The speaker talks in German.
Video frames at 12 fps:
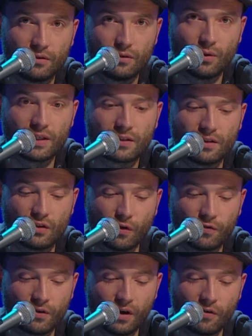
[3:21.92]
Du hast
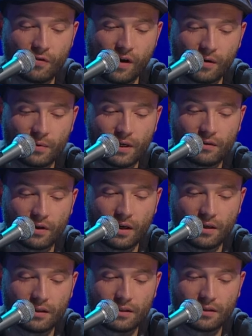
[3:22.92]
gesoffen auf Arbeit,
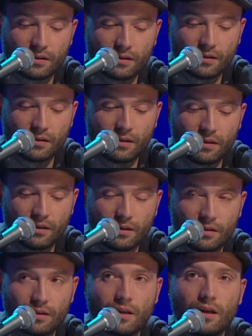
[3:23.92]
frage ich.
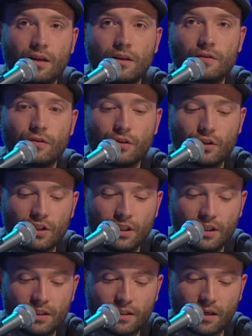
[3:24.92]
Ich kann das
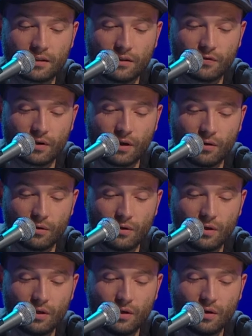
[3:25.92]
verstehen, sagt die Frau
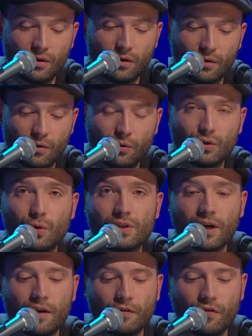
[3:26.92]
und
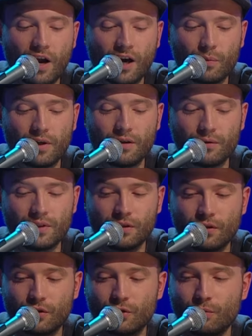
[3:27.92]
holt einen Flachmann aus
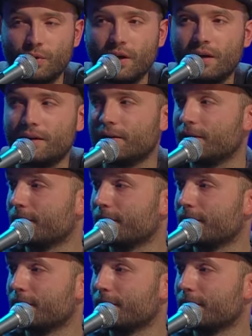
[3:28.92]
ihrer Schublade.